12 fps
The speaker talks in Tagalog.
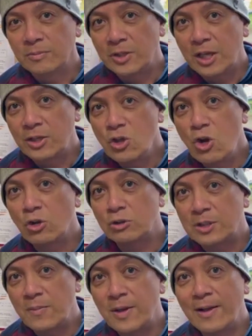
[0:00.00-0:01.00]
take
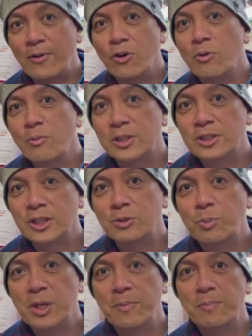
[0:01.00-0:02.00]
note sa mga overseas
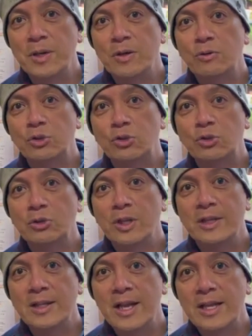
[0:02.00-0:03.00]
Filipino
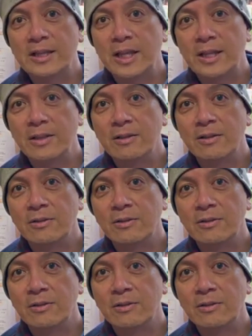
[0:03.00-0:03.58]
student natin,